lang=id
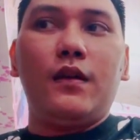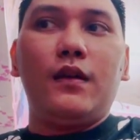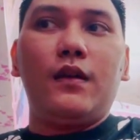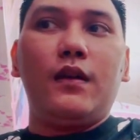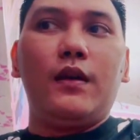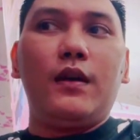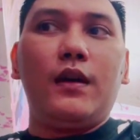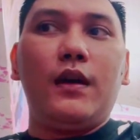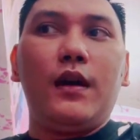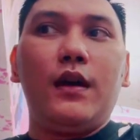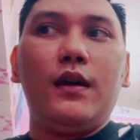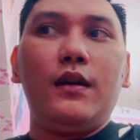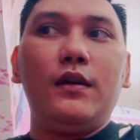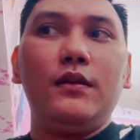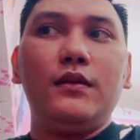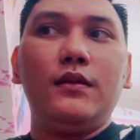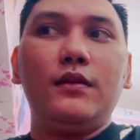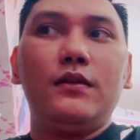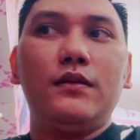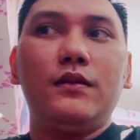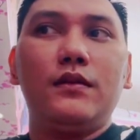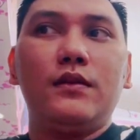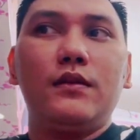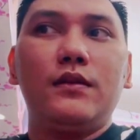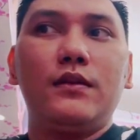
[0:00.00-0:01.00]
ya
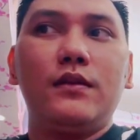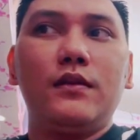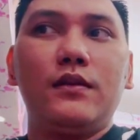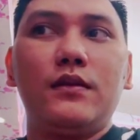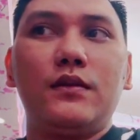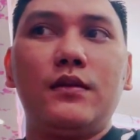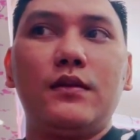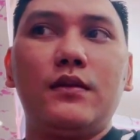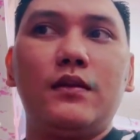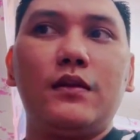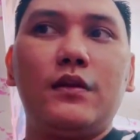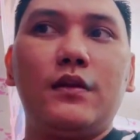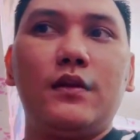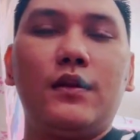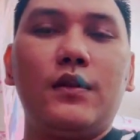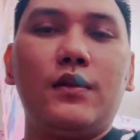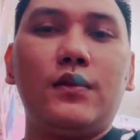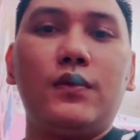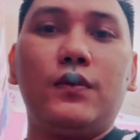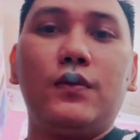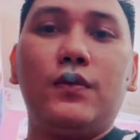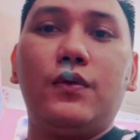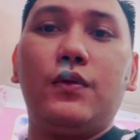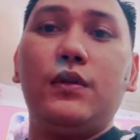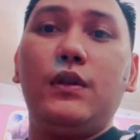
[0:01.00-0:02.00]

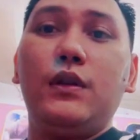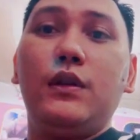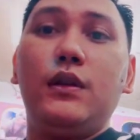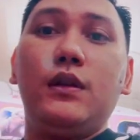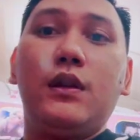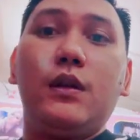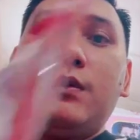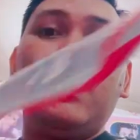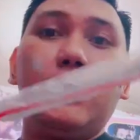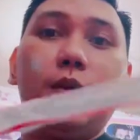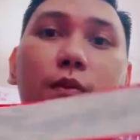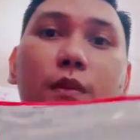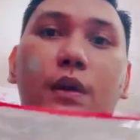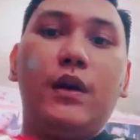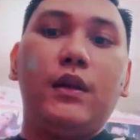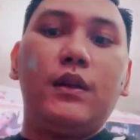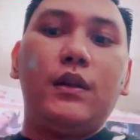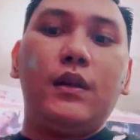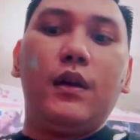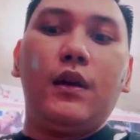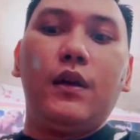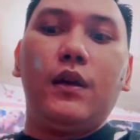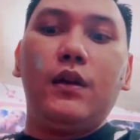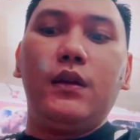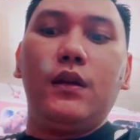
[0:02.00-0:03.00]
Ungu ini ribet
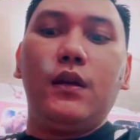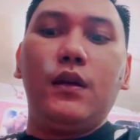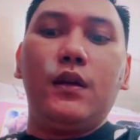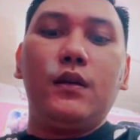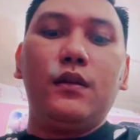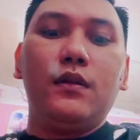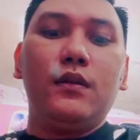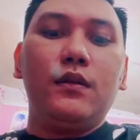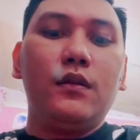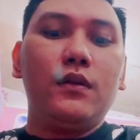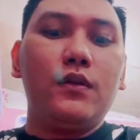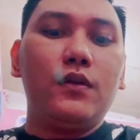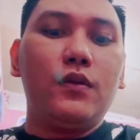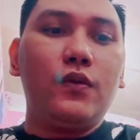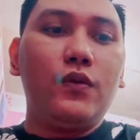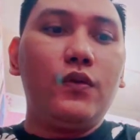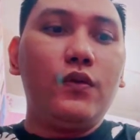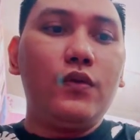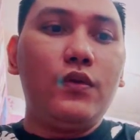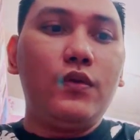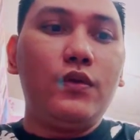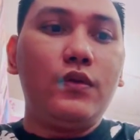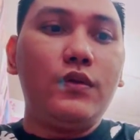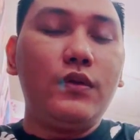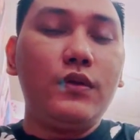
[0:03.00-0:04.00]
banget yang ini ya
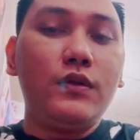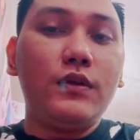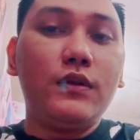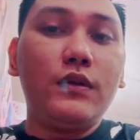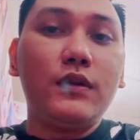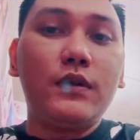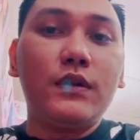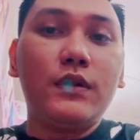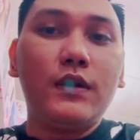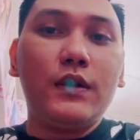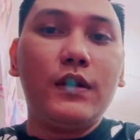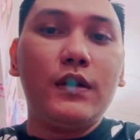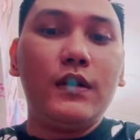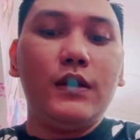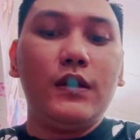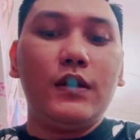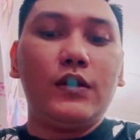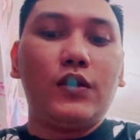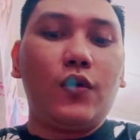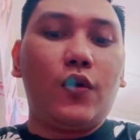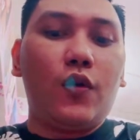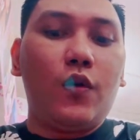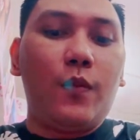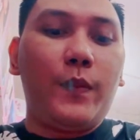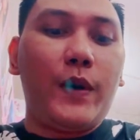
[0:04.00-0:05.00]
Tunggu. ini
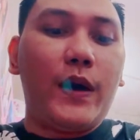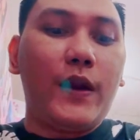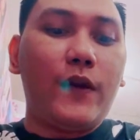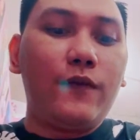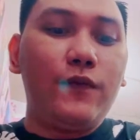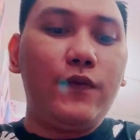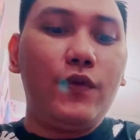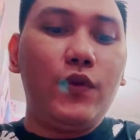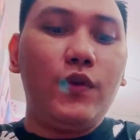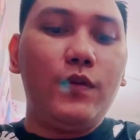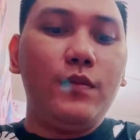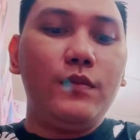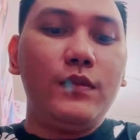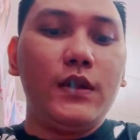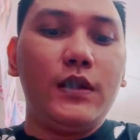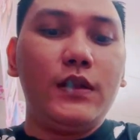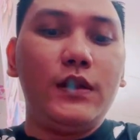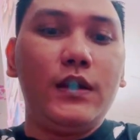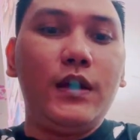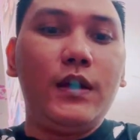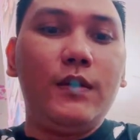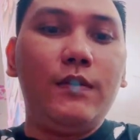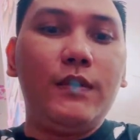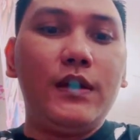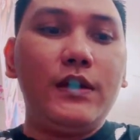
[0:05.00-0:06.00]
toko parfum
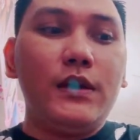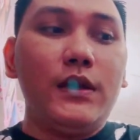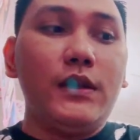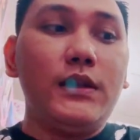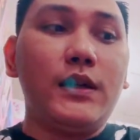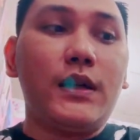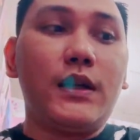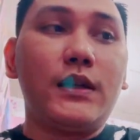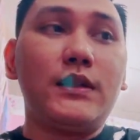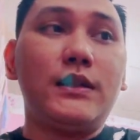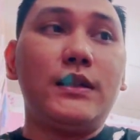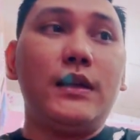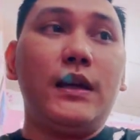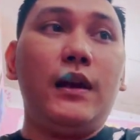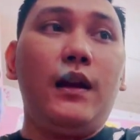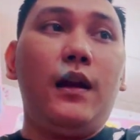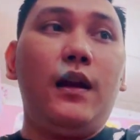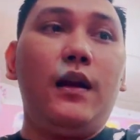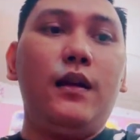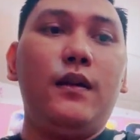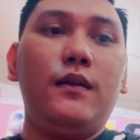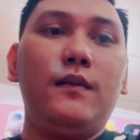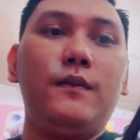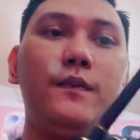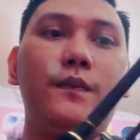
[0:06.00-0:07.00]
jadi mejanya kecil
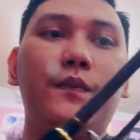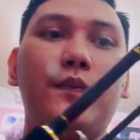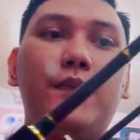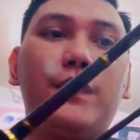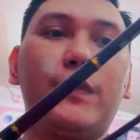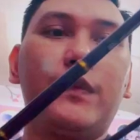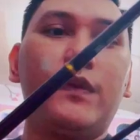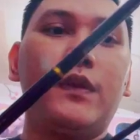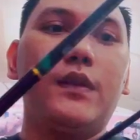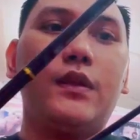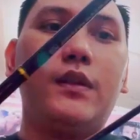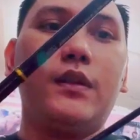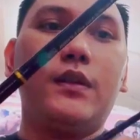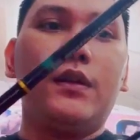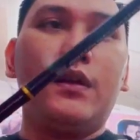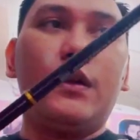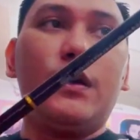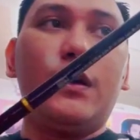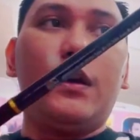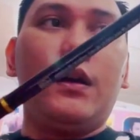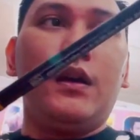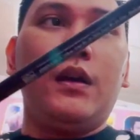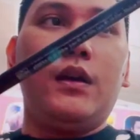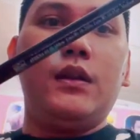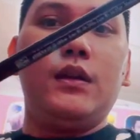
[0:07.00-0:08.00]

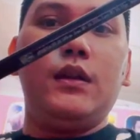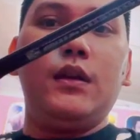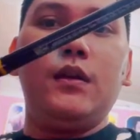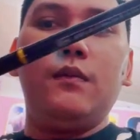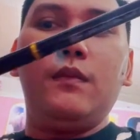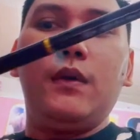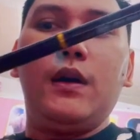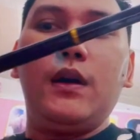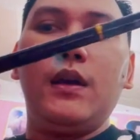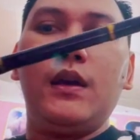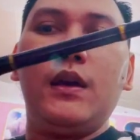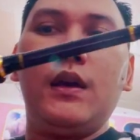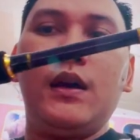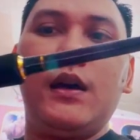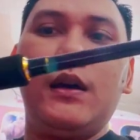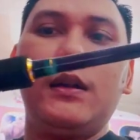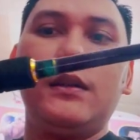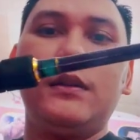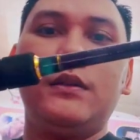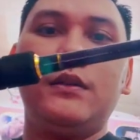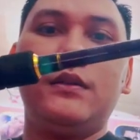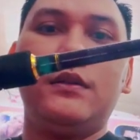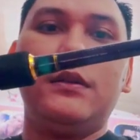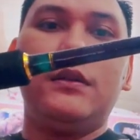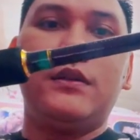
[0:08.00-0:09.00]
ini
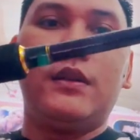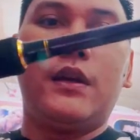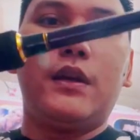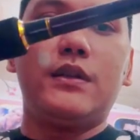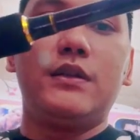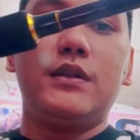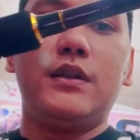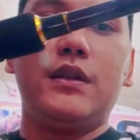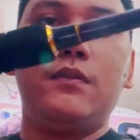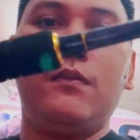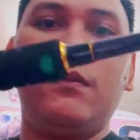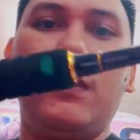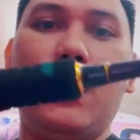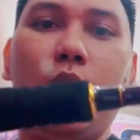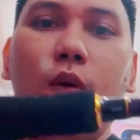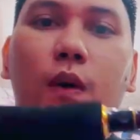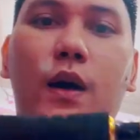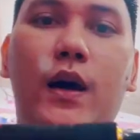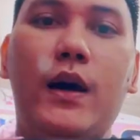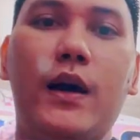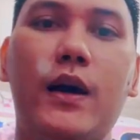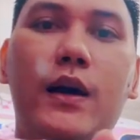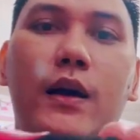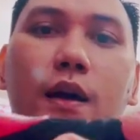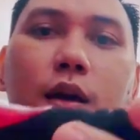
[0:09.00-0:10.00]
bagian section
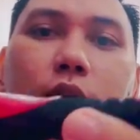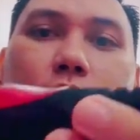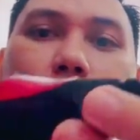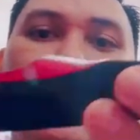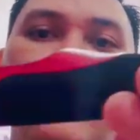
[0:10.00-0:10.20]
bawah ya